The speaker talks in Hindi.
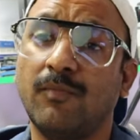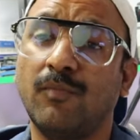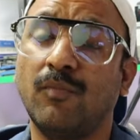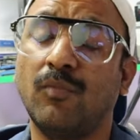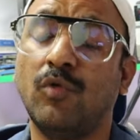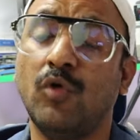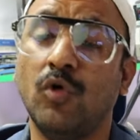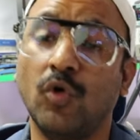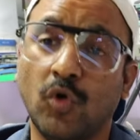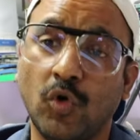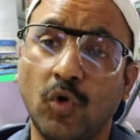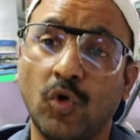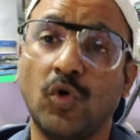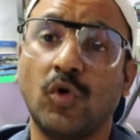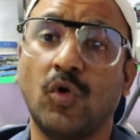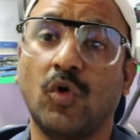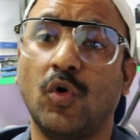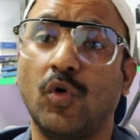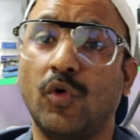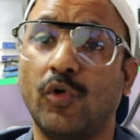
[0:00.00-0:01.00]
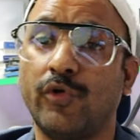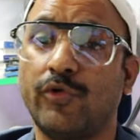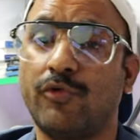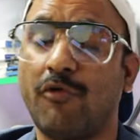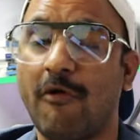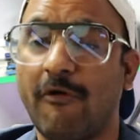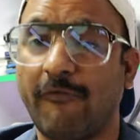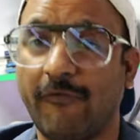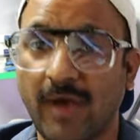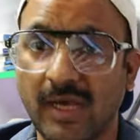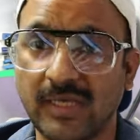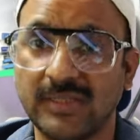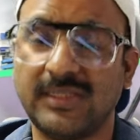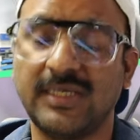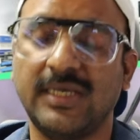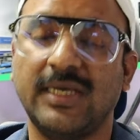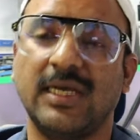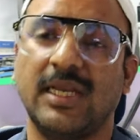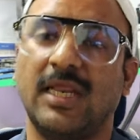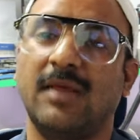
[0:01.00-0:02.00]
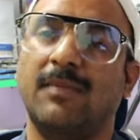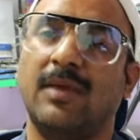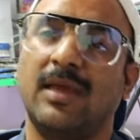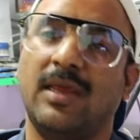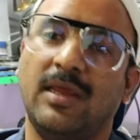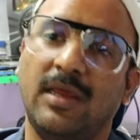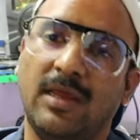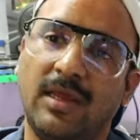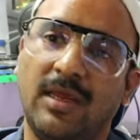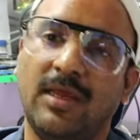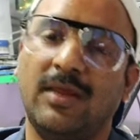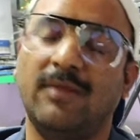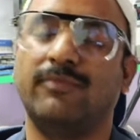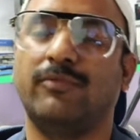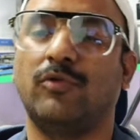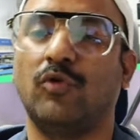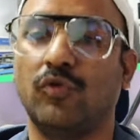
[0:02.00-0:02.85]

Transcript: लोगों को यू सीखने में ही